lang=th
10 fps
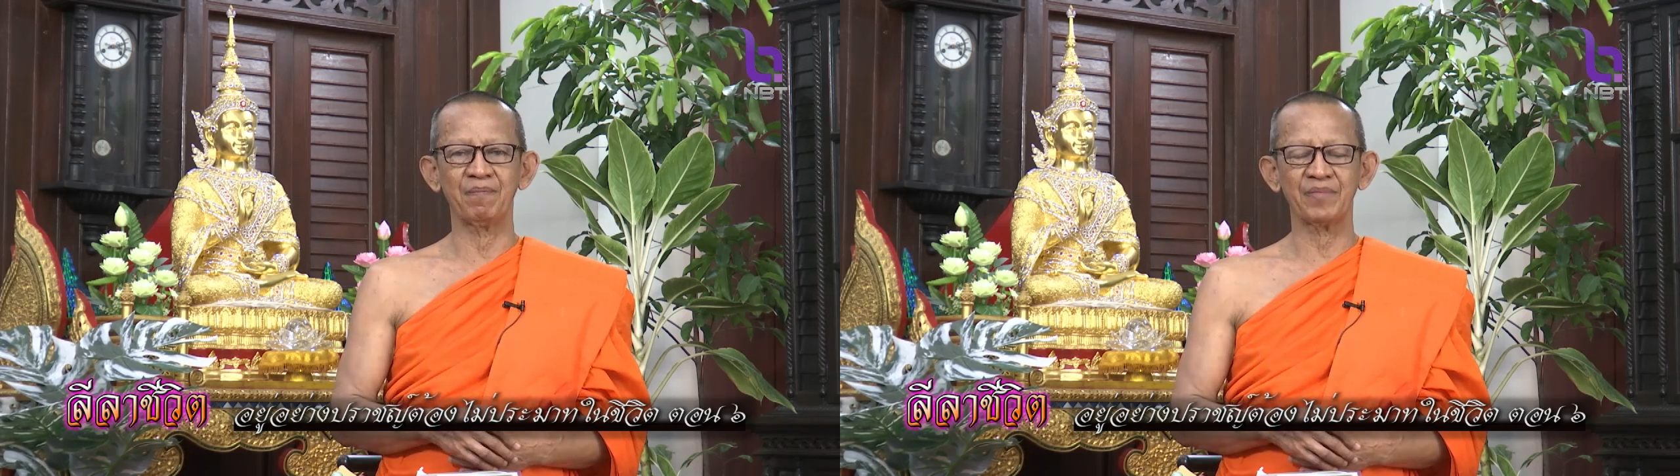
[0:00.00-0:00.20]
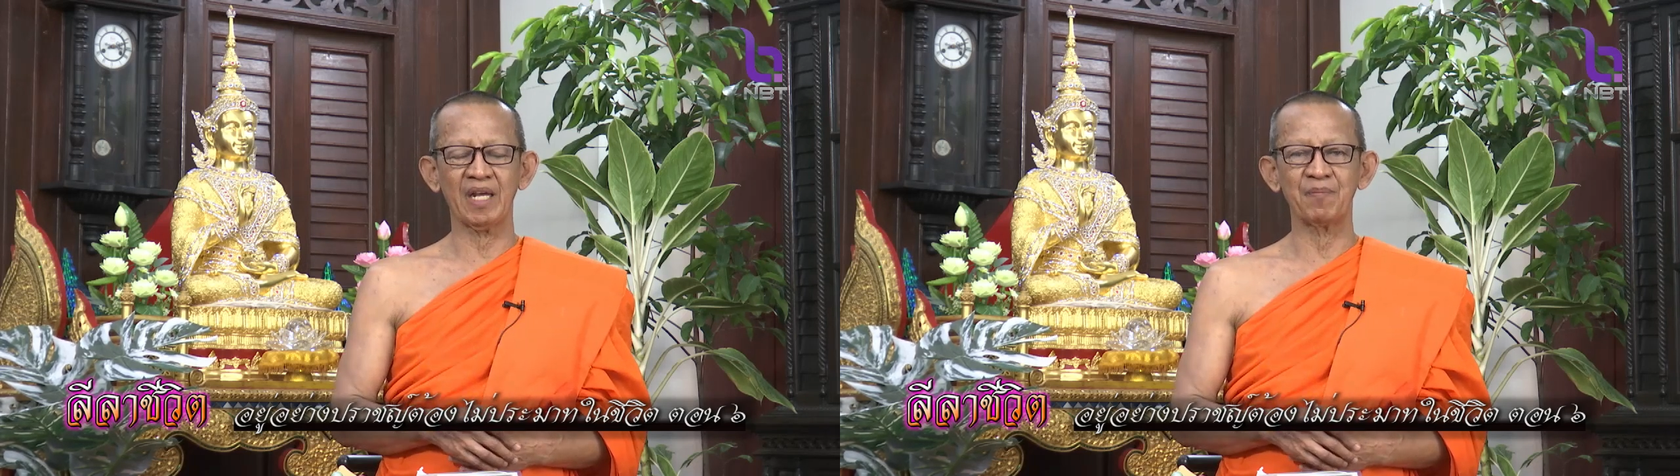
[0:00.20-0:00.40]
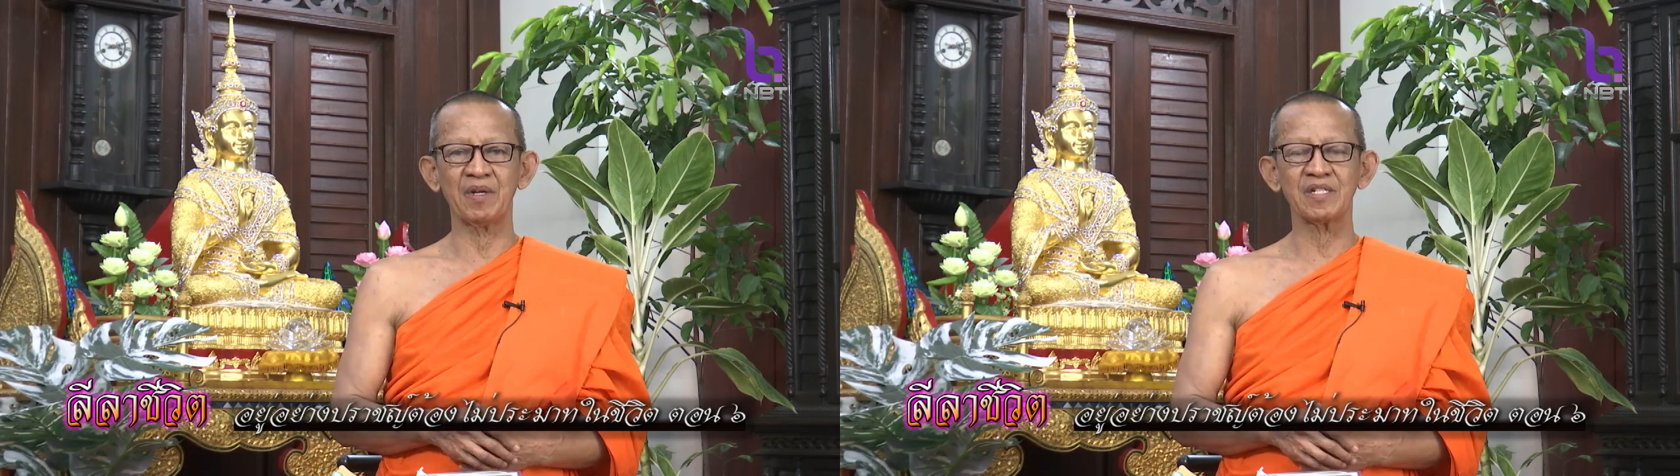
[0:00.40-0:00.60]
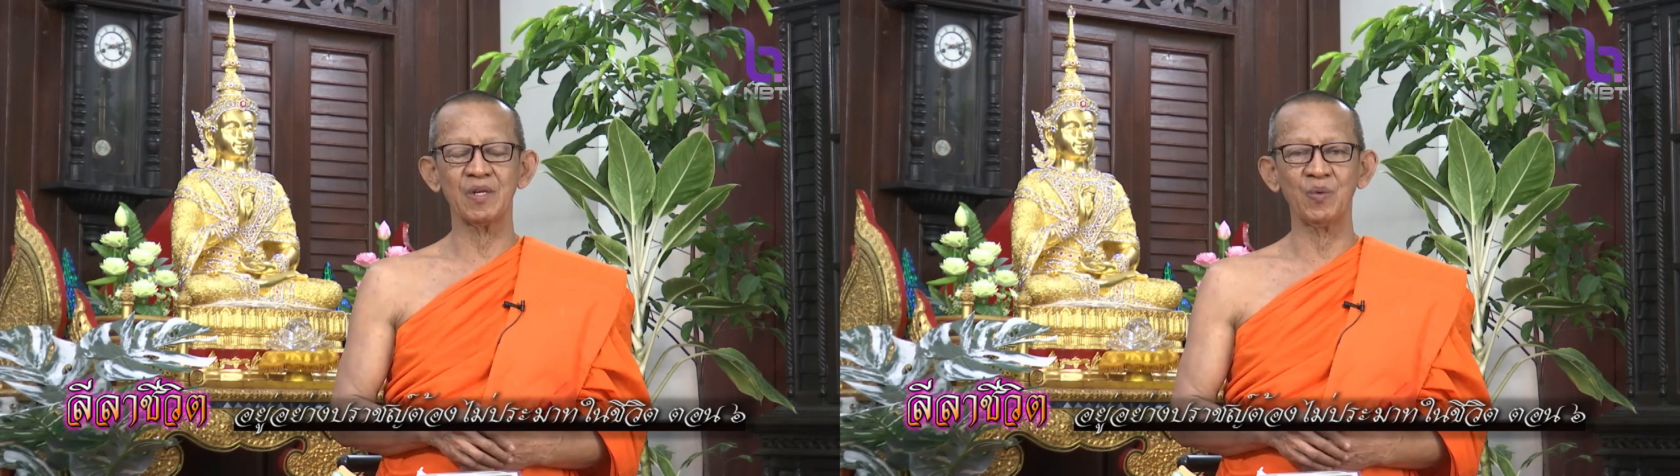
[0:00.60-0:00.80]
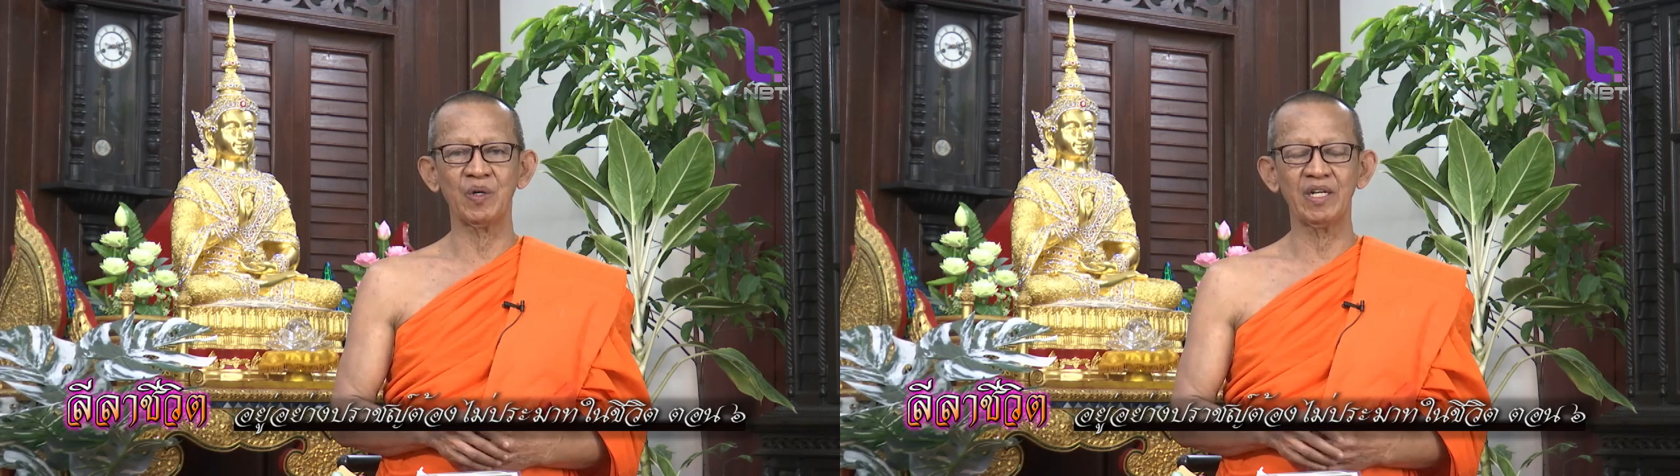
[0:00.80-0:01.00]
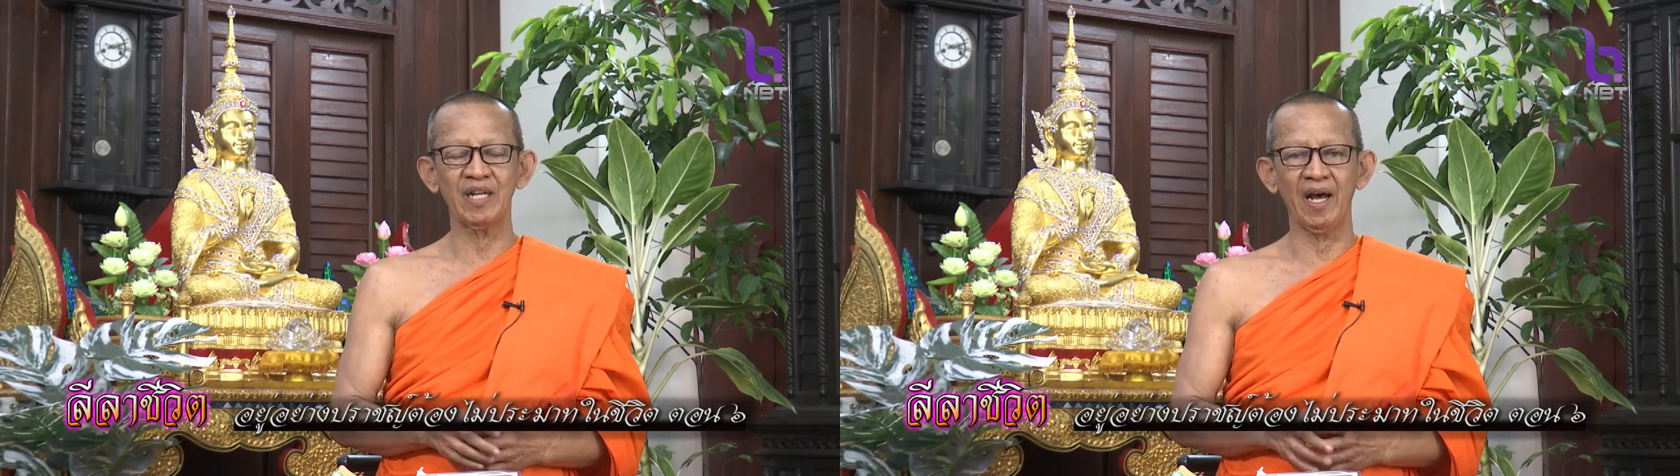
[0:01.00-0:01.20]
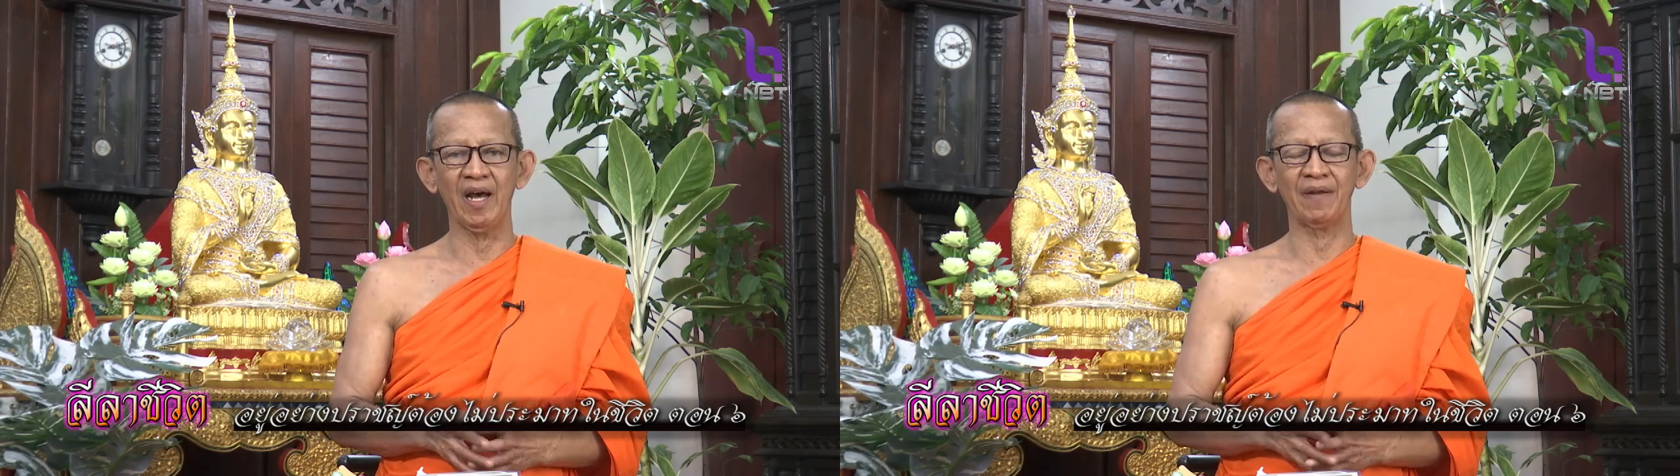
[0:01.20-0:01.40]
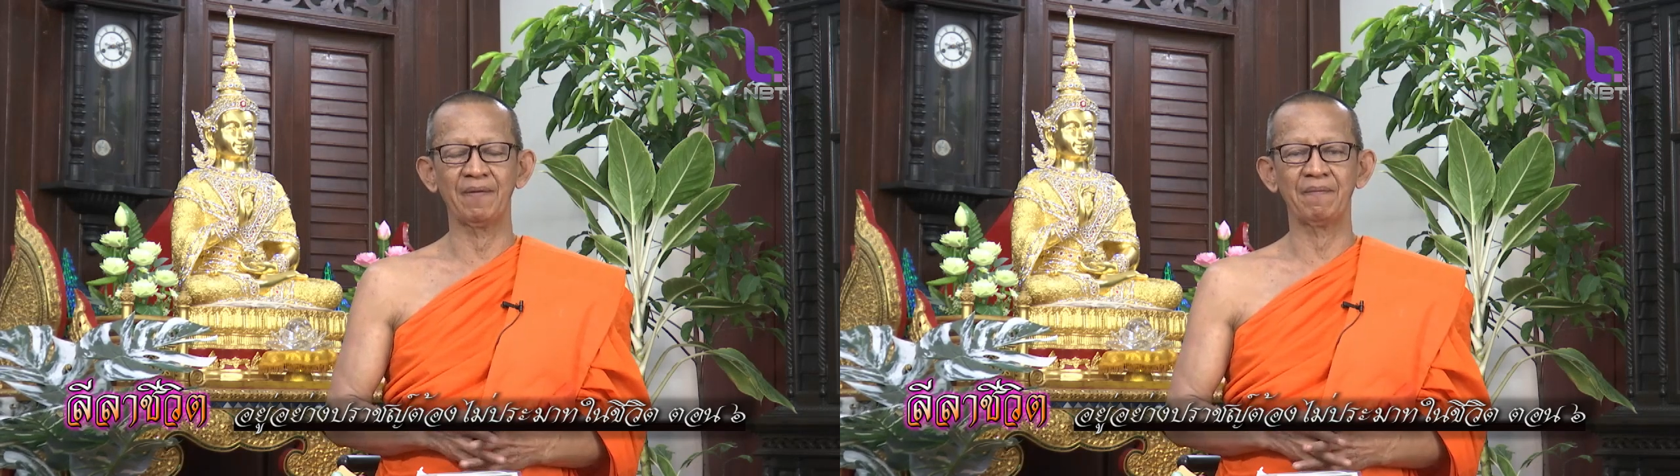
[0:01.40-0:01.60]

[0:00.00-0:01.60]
แต่มันเสวยนาน